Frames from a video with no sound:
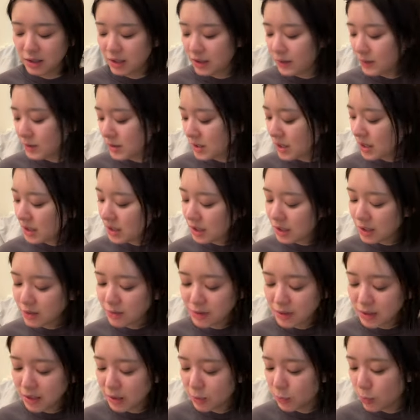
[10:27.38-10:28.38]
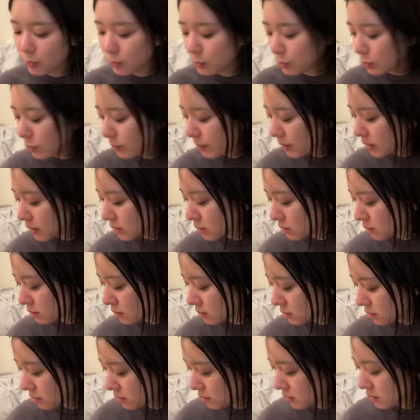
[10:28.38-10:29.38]
でも最近はね、トートバッグ
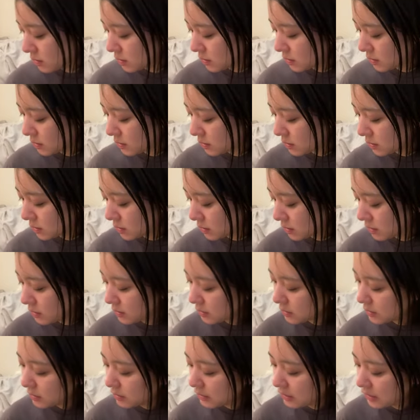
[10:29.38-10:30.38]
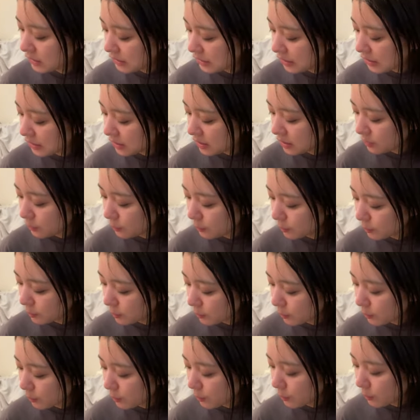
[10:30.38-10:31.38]
に入れてるこ
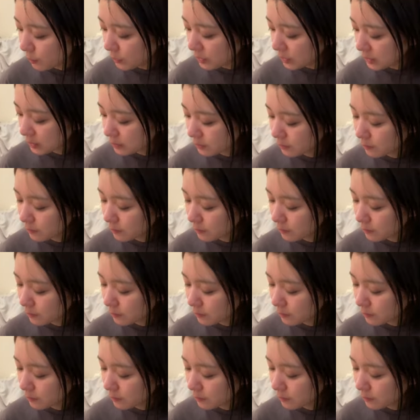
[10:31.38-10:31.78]
とも多い。